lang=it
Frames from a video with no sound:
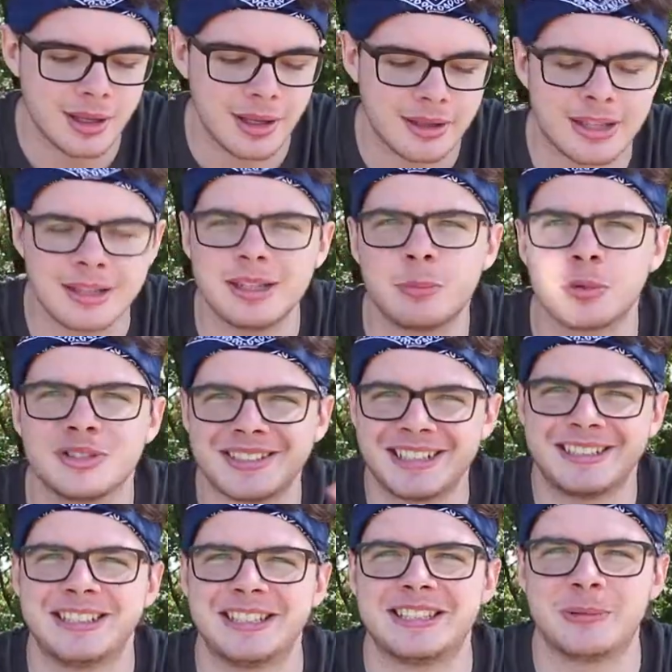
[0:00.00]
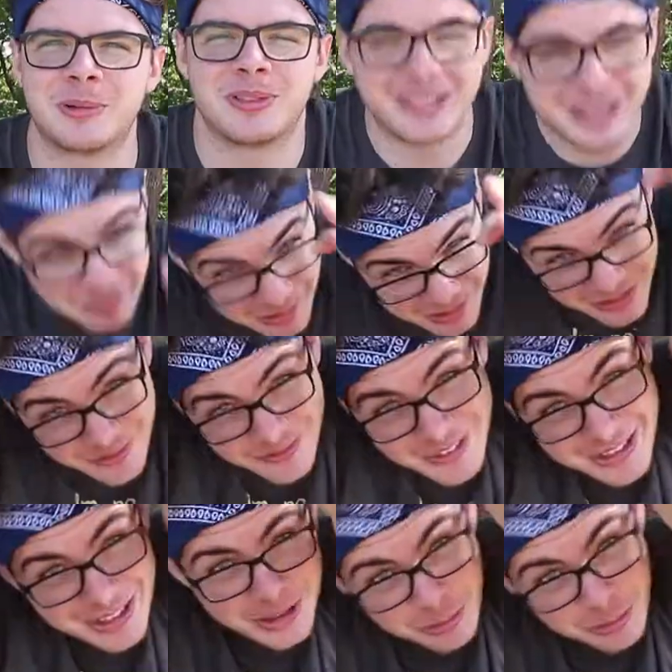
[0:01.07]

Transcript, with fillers: Ed è tipo strettissimo, quindi tipo ti infili